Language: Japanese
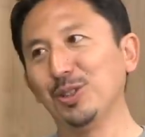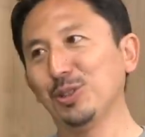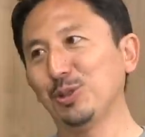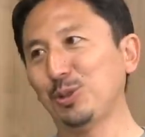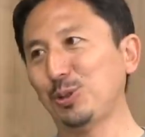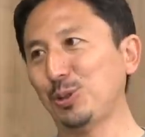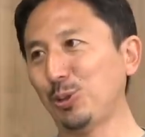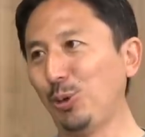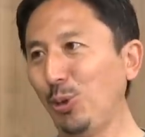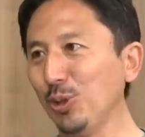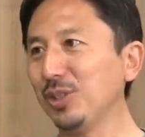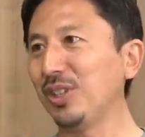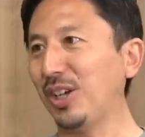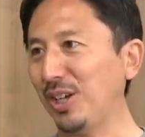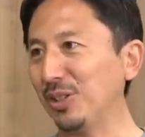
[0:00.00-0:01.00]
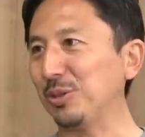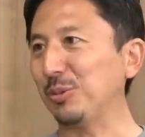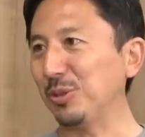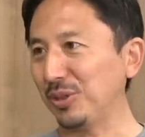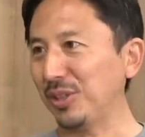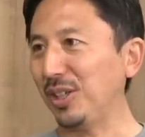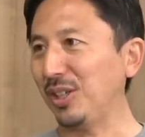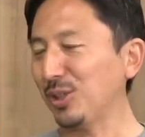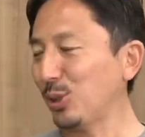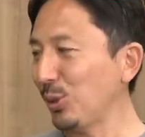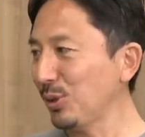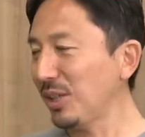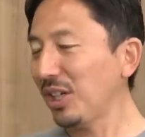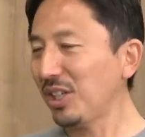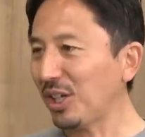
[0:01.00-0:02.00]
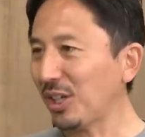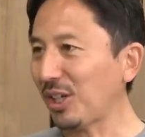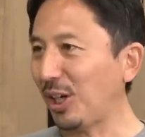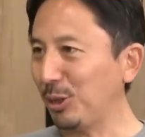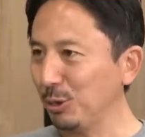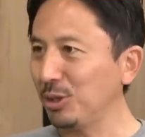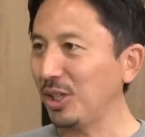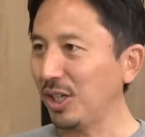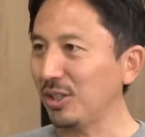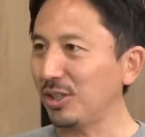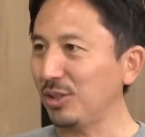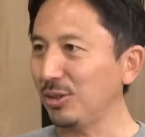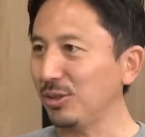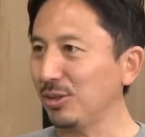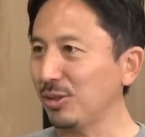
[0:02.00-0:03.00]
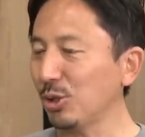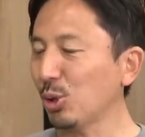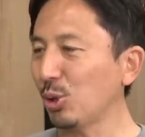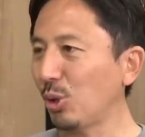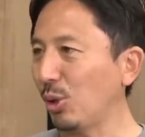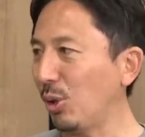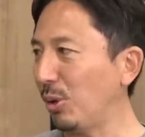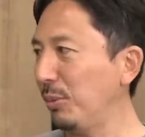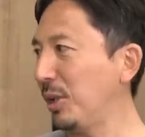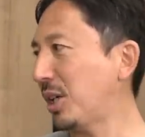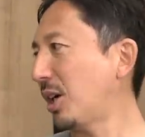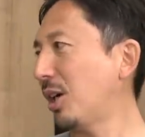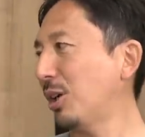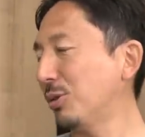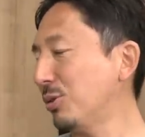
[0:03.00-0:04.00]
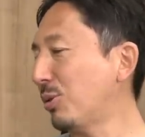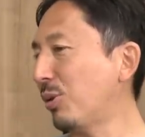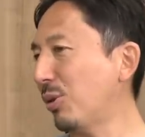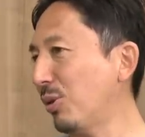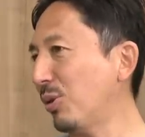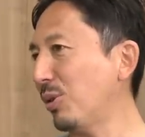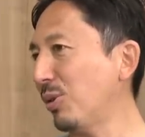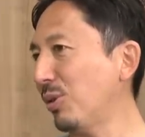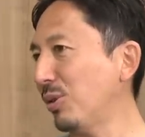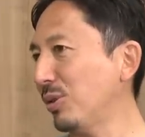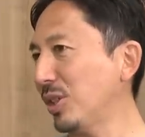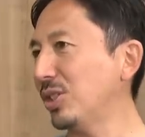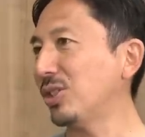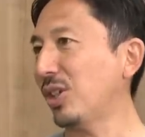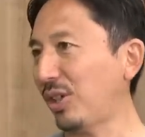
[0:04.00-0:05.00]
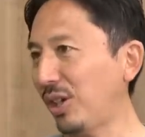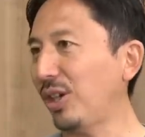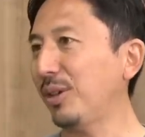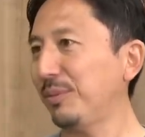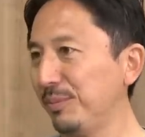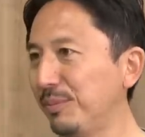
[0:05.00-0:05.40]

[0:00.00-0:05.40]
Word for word: すごいなと思ってそんなやり方あるんやっていうちょっと目から鱗でしたね。